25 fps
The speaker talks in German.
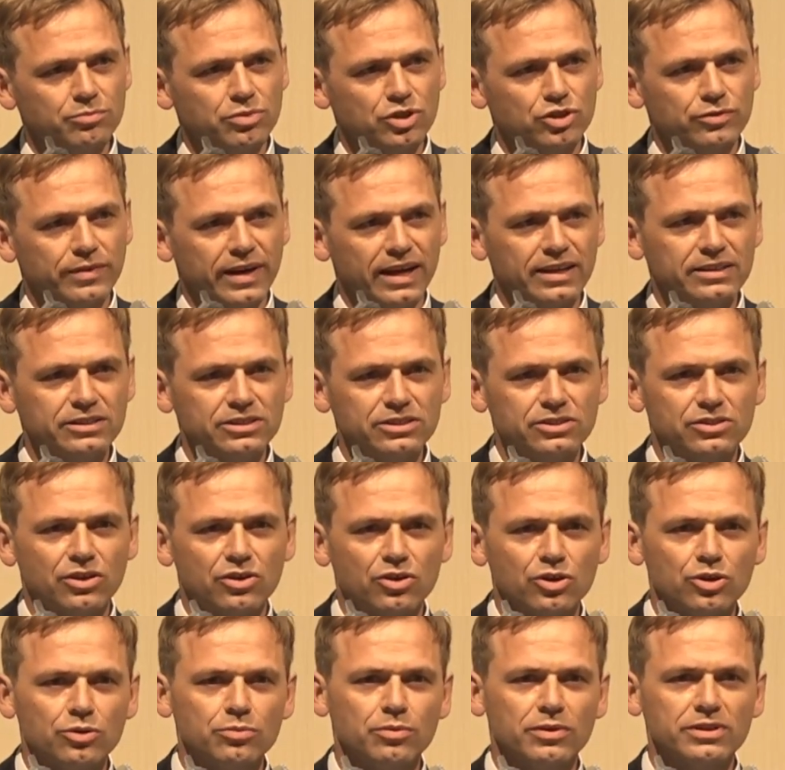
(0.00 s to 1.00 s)
und beschweren sich
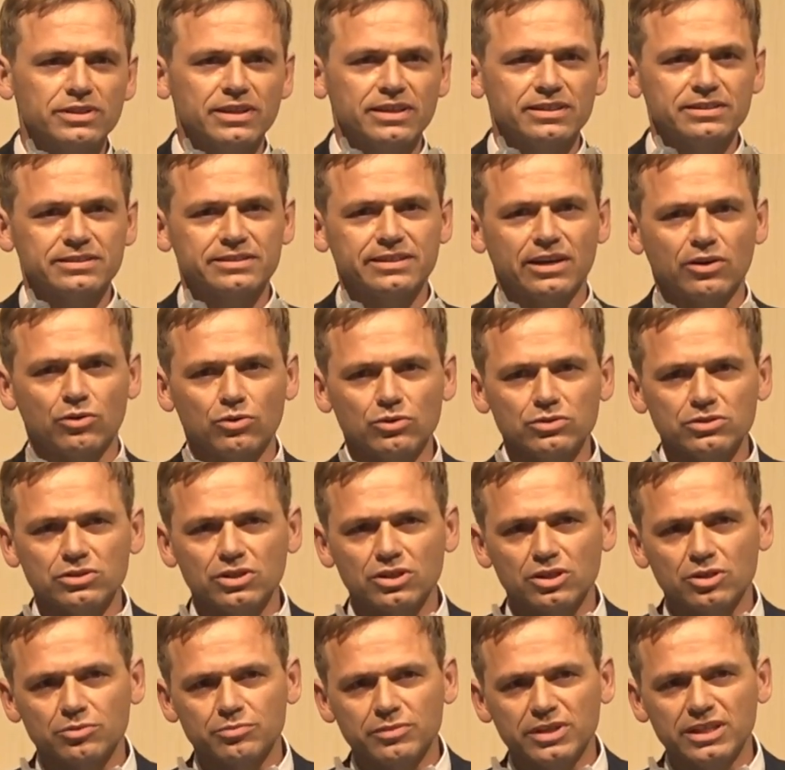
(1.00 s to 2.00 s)
darüber, dass der
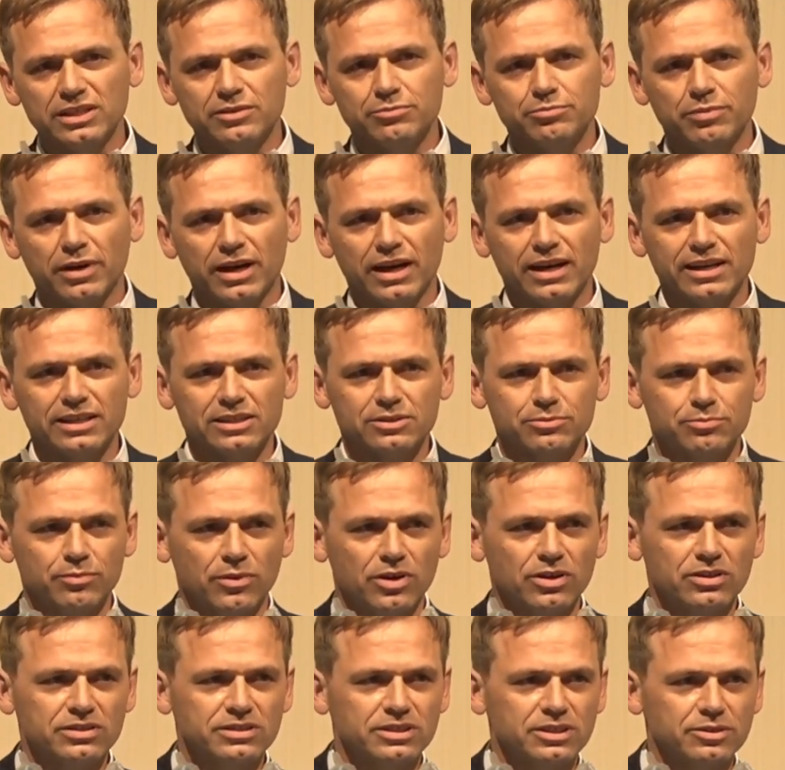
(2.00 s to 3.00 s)
untere
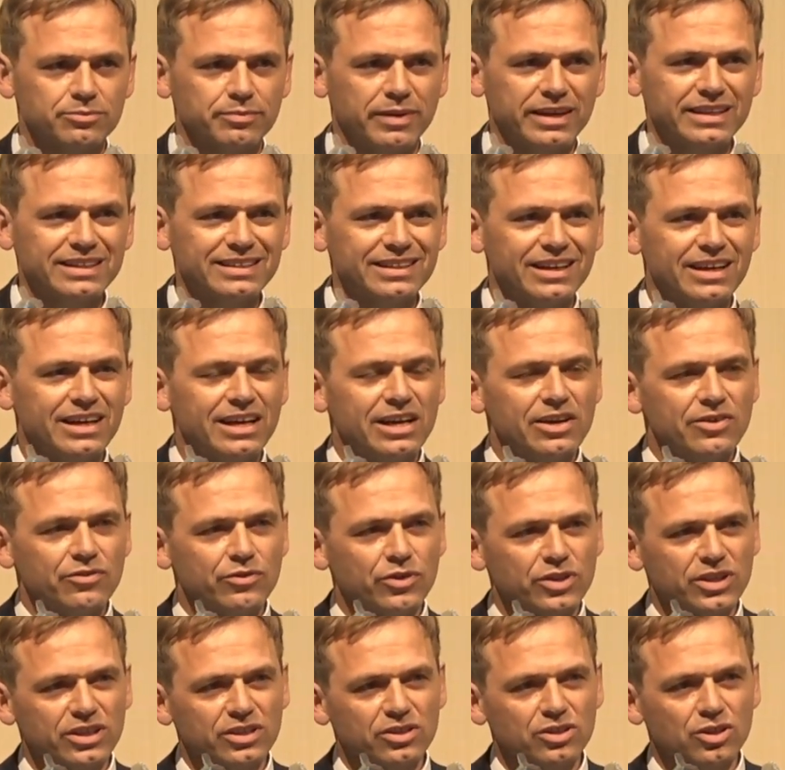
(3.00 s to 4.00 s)
Mietpreismarktsegment
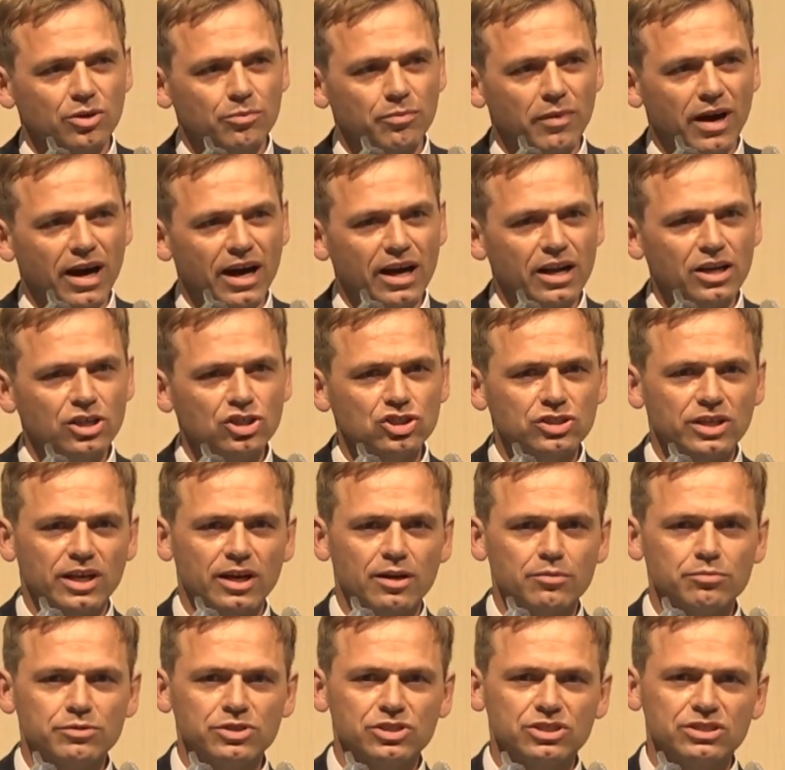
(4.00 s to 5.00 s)
für den
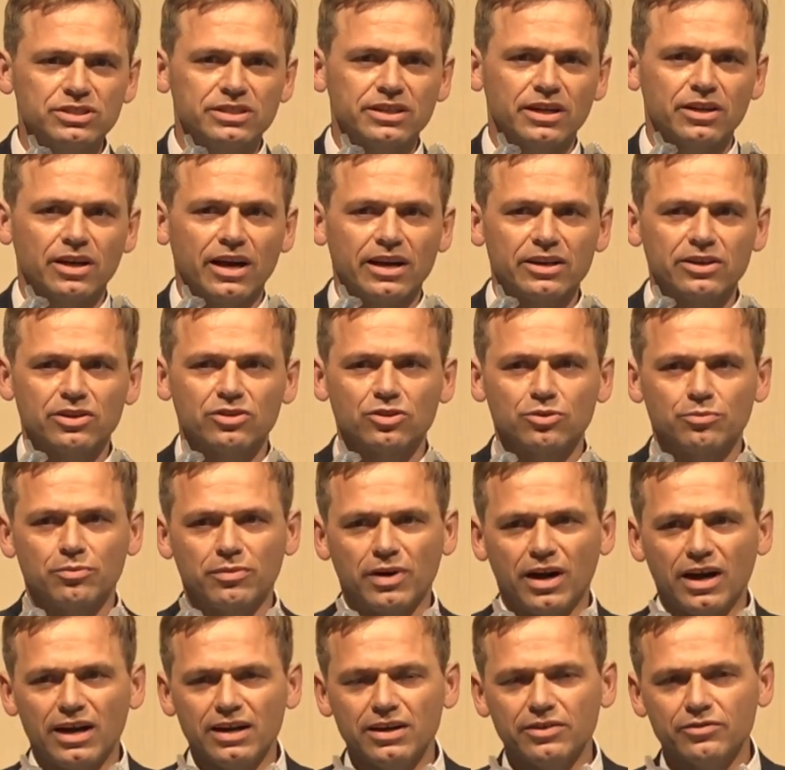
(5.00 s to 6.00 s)
Normalsterblichen, der eine
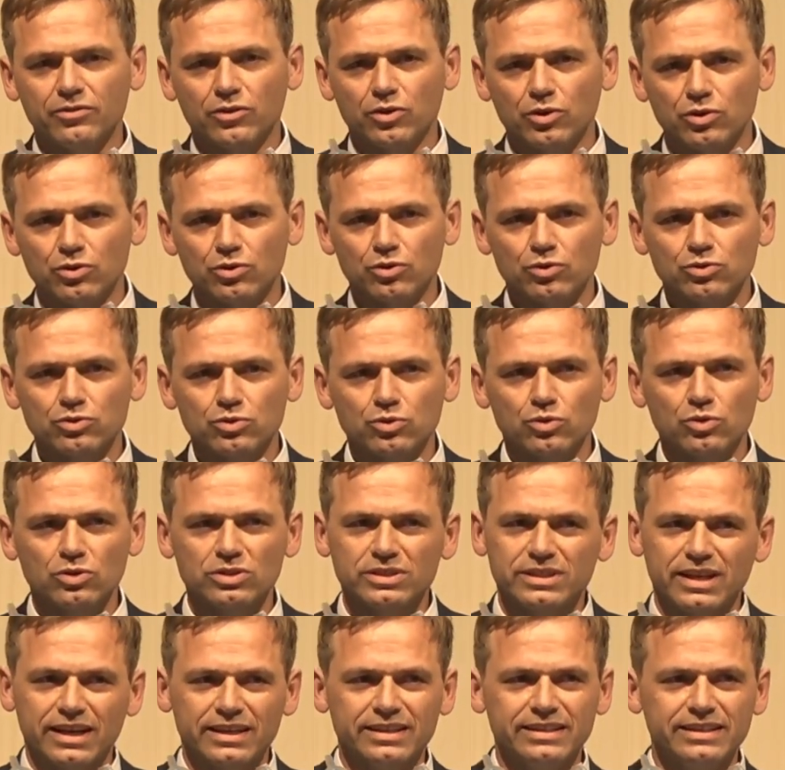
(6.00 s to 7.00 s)
normale Wohnung
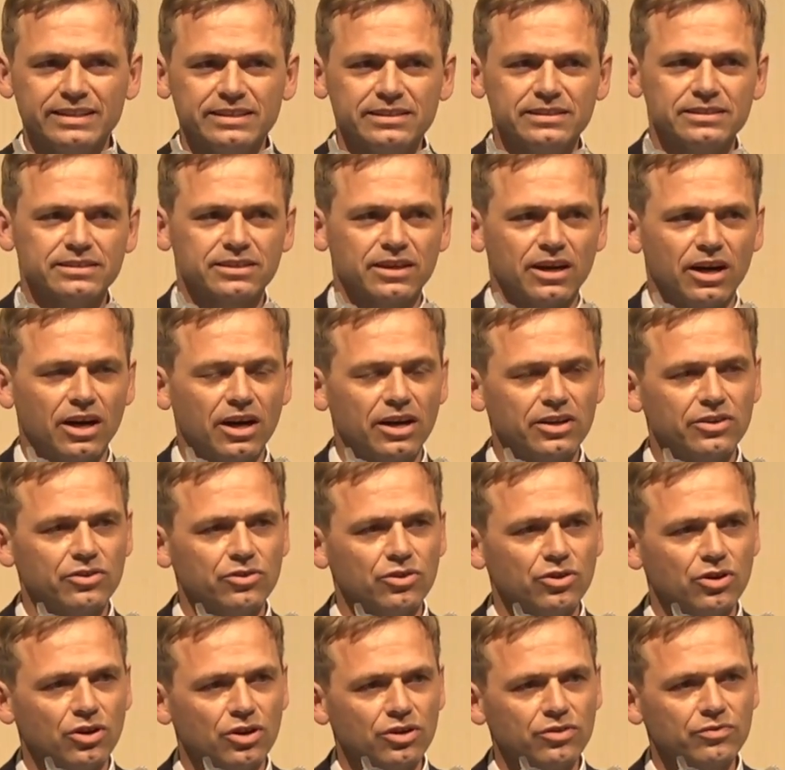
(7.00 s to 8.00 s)
sucht, der nicht gerade
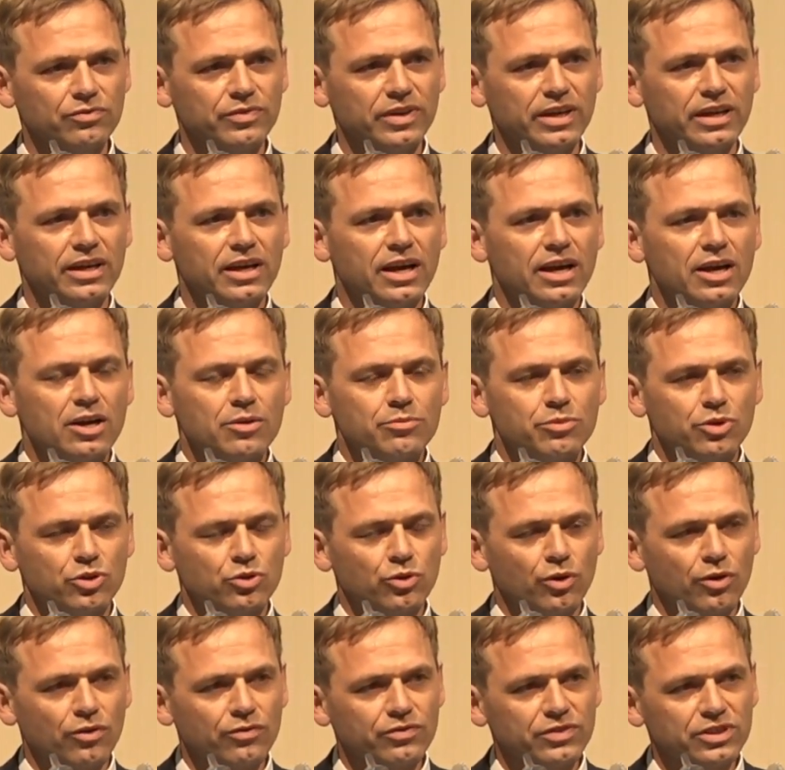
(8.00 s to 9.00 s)
irgendwie
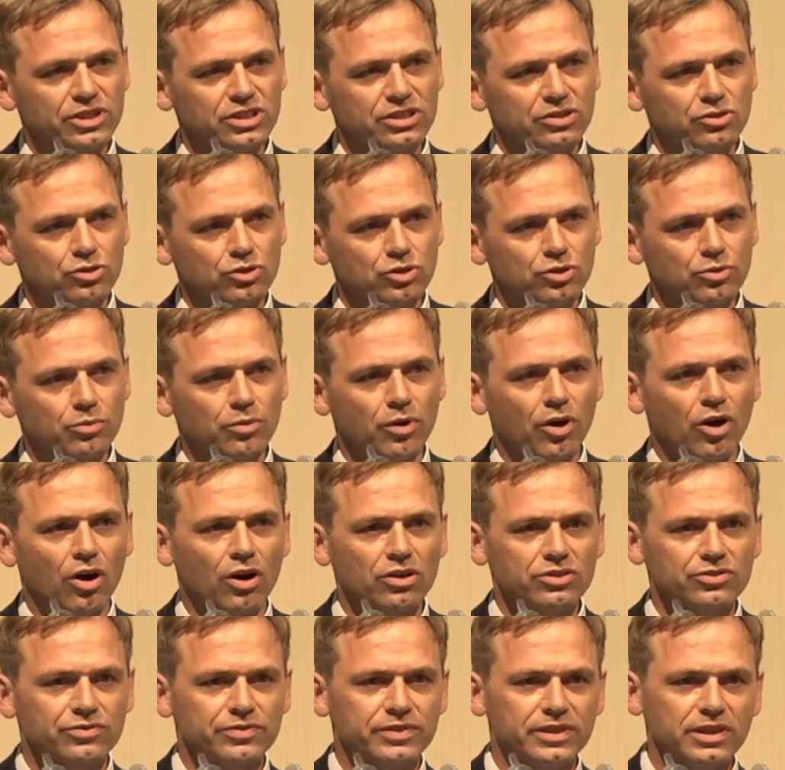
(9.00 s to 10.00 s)
bedürftig ist über
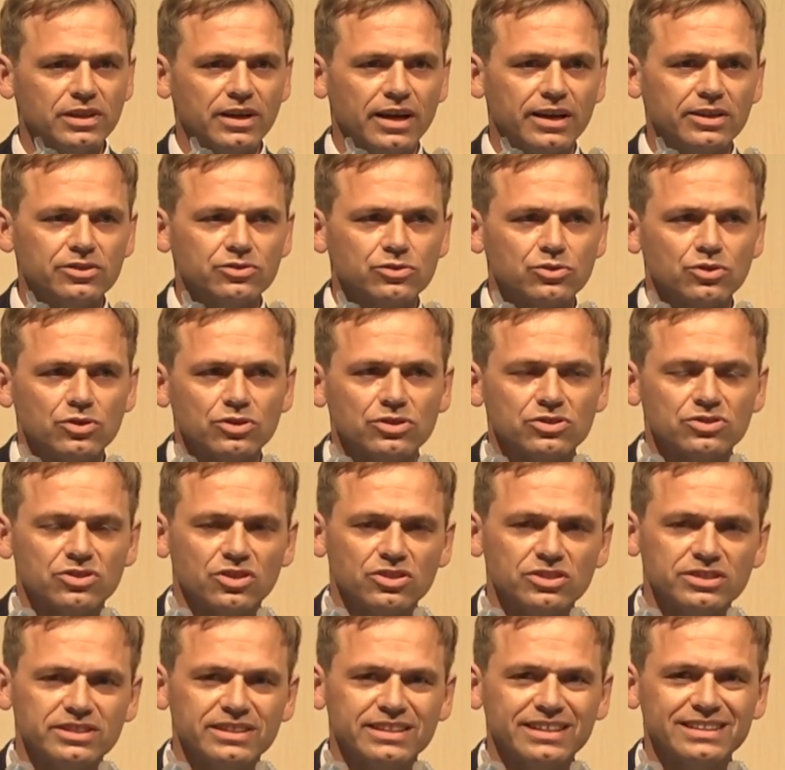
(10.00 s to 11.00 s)
Hartz-IV-Leistung oder
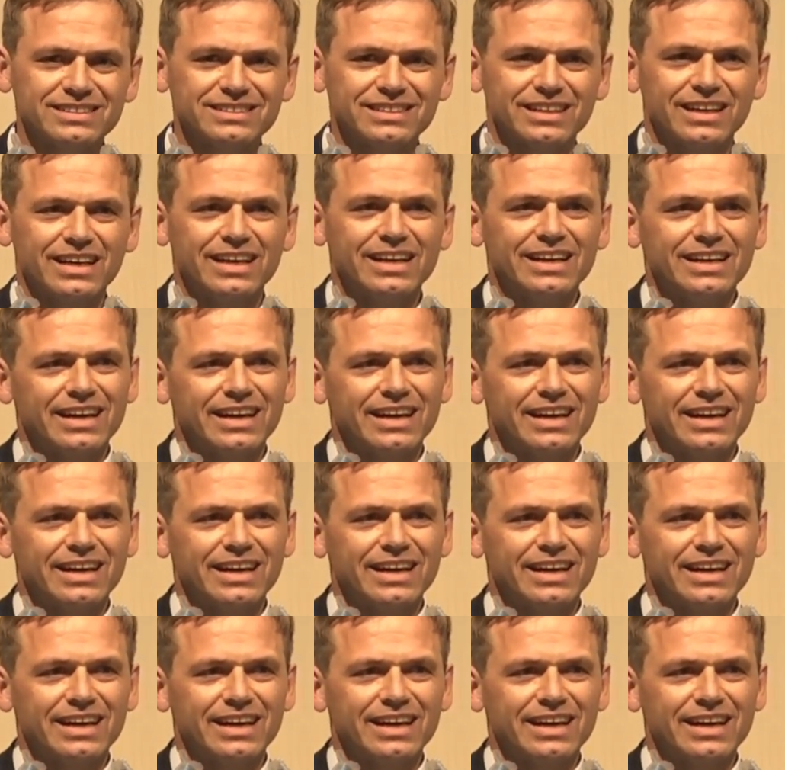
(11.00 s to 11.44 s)
sonstiges,